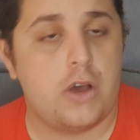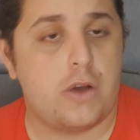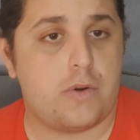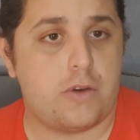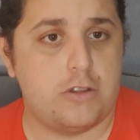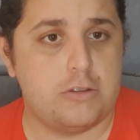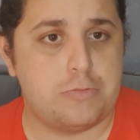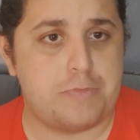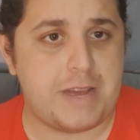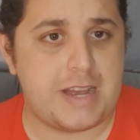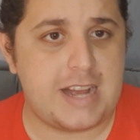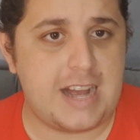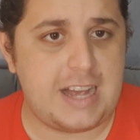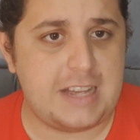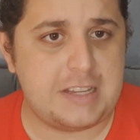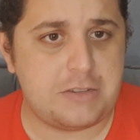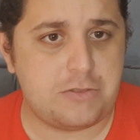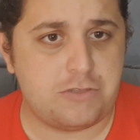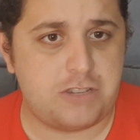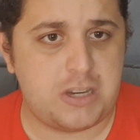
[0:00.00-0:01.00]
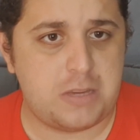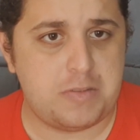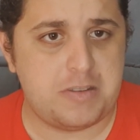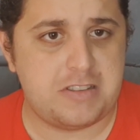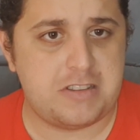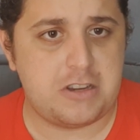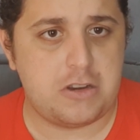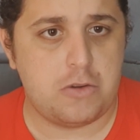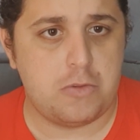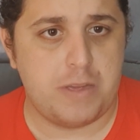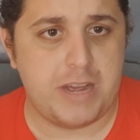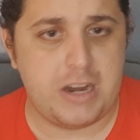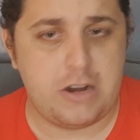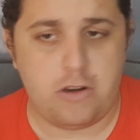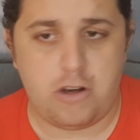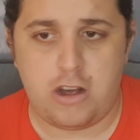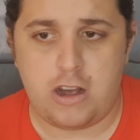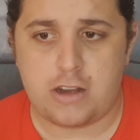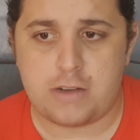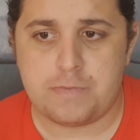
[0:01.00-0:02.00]
Quando pegasse um timezinho
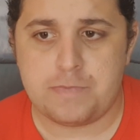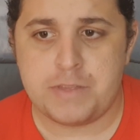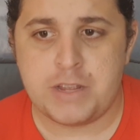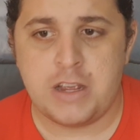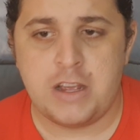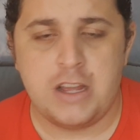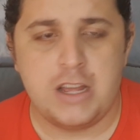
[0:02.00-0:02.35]
melhor,